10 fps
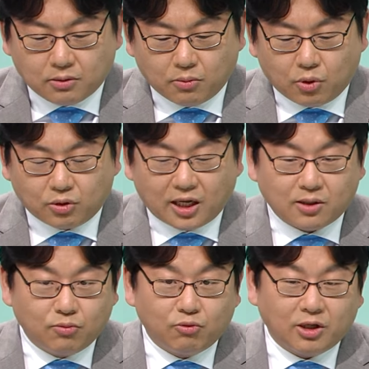뭐
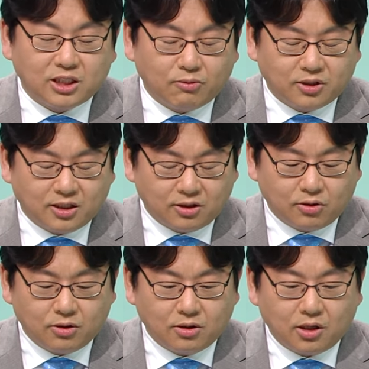다른 환자분한테
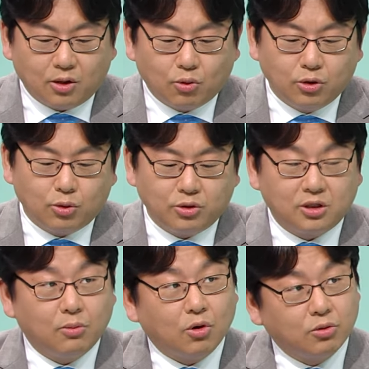들었는데
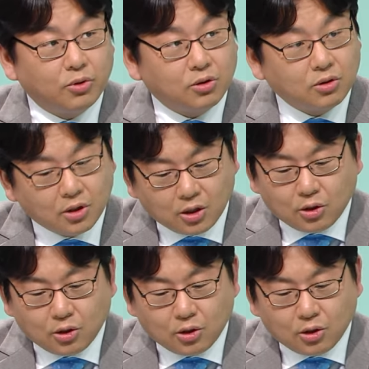콘드로이친을 먹으면